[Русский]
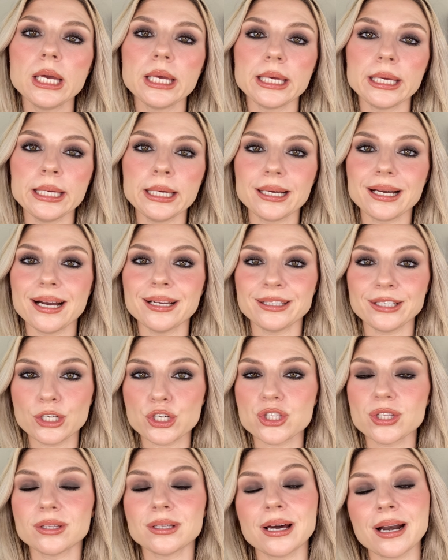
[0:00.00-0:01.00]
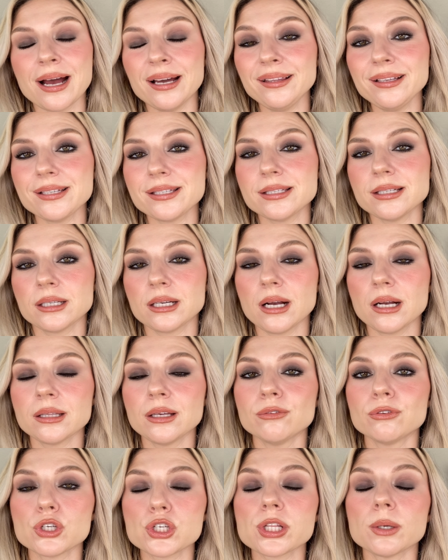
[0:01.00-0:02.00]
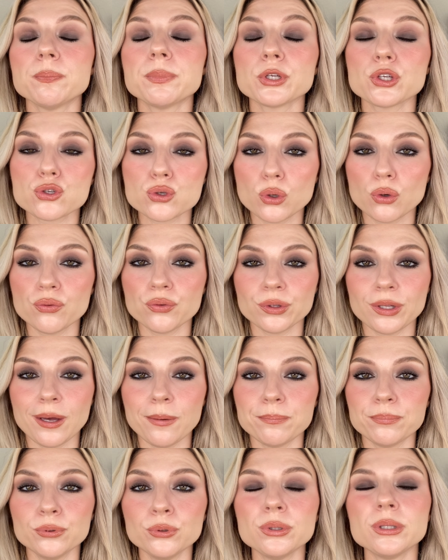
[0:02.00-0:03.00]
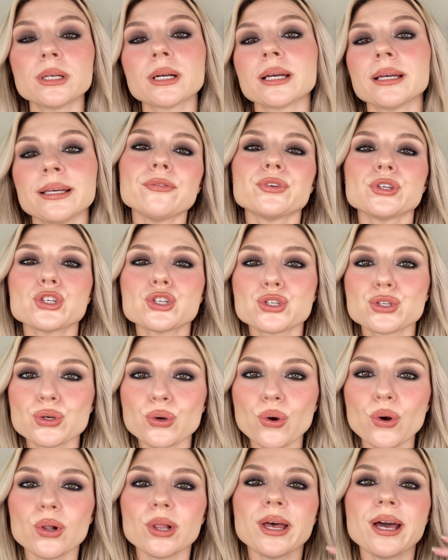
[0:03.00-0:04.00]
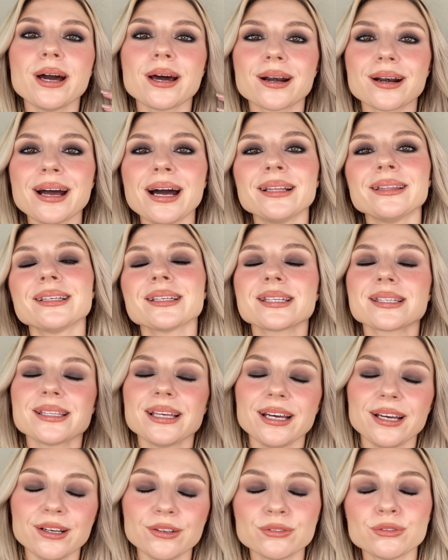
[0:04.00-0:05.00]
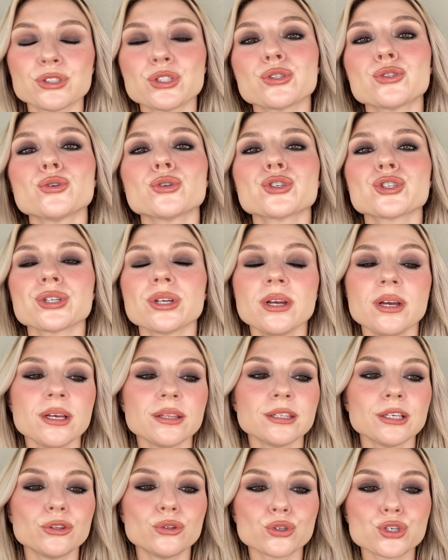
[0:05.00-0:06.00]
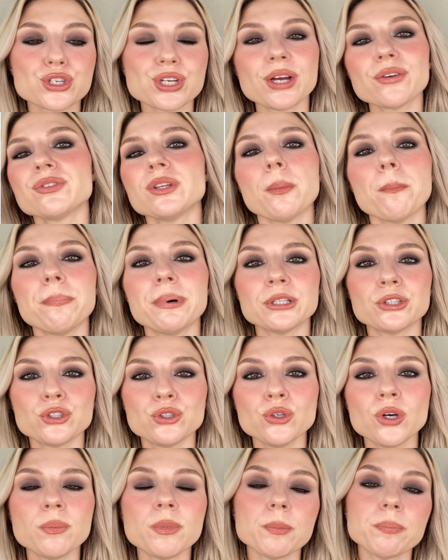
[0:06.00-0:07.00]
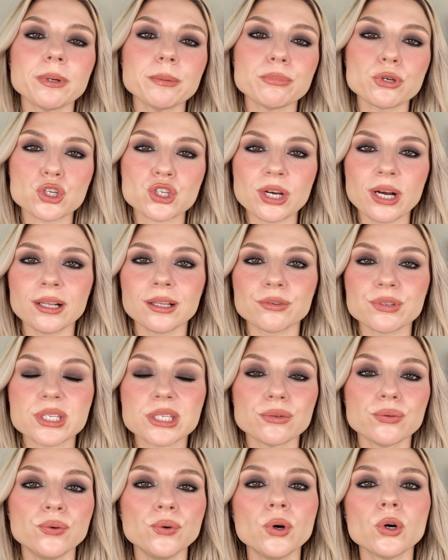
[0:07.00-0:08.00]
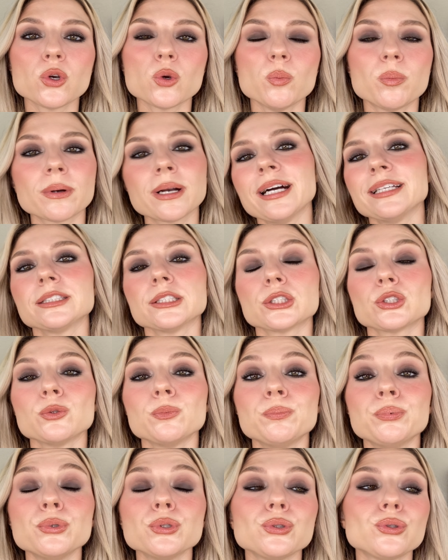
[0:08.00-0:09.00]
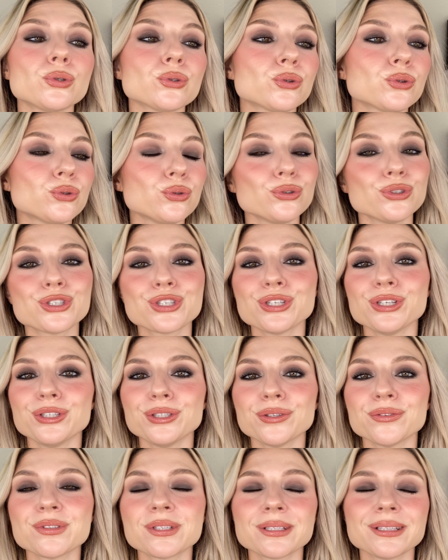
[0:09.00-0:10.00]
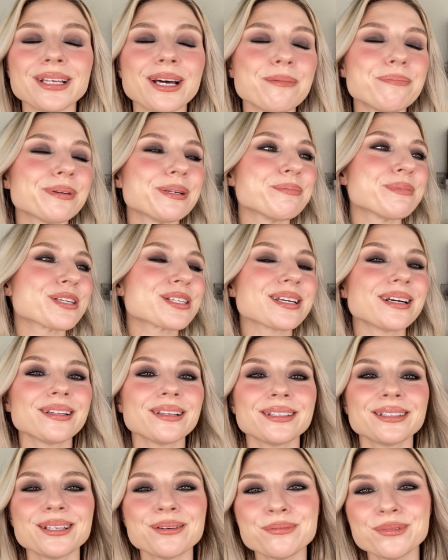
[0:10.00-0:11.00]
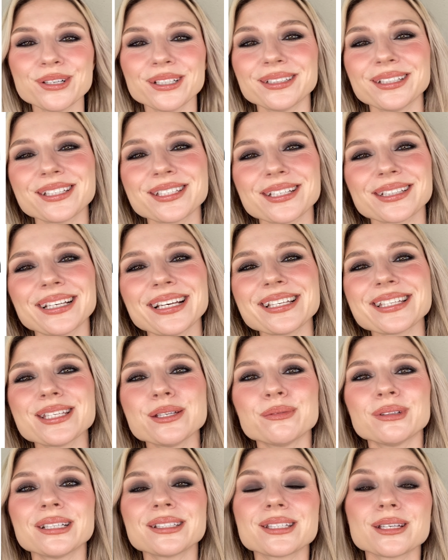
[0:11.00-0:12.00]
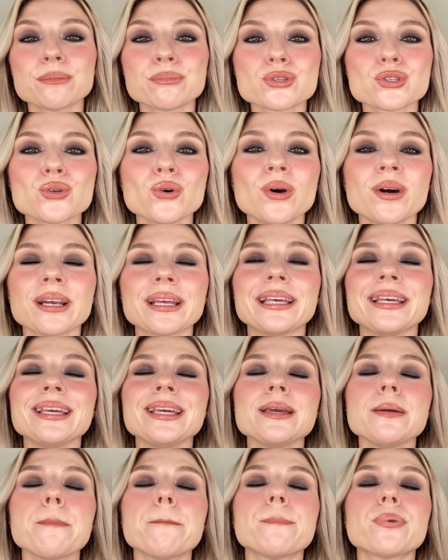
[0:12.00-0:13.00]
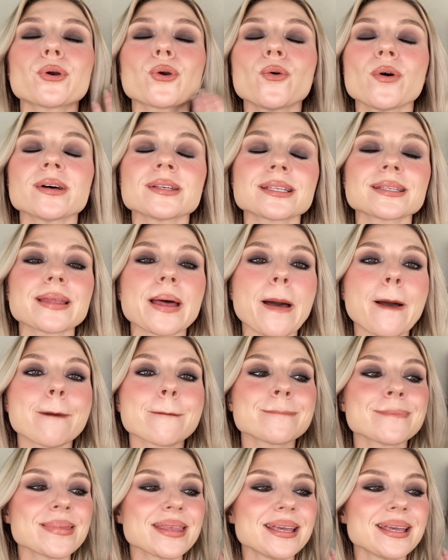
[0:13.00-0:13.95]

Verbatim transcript: И, конечно, на радостях, когда вышла прессованная пудра, веселая, радостная, душ... на душевном подъеме побежала в Сифору брать эту пудру, тут же ее взяла, прибежала домой, начала снимать обзор и просто...